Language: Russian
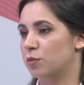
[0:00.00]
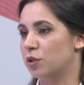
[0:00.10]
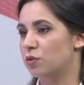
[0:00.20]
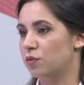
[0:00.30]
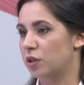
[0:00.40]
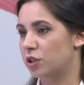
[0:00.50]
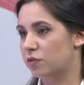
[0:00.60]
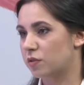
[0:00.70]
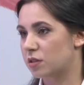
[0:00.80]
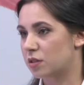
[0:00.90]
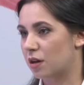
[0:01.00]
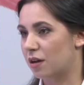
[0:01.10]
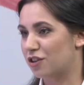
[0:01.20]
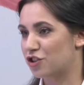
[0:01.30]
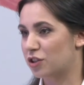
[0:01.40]
году увеличиваться
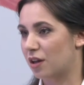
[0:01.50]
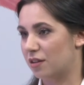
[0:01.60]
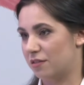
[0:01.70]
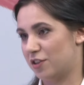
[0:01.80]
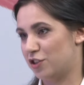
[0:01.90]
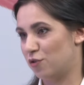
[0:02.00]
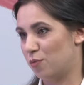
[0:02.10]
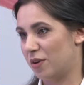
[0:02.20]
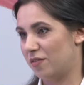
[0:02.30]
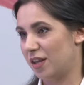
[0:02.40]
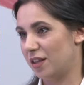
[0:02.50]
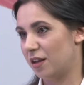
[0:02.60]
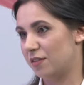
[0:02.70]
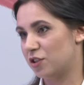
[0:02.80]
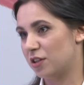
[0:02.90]
штат вашего управления или
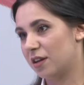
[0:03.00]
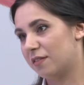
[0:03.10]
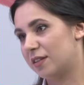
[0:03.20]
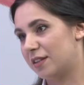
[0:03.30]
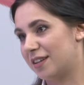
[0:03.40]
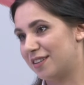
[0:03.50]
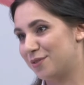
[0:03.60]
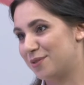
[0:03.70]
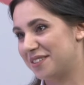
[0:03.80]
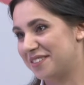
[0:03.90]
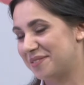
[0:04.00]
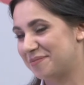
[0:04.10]
все-таки хватает людей?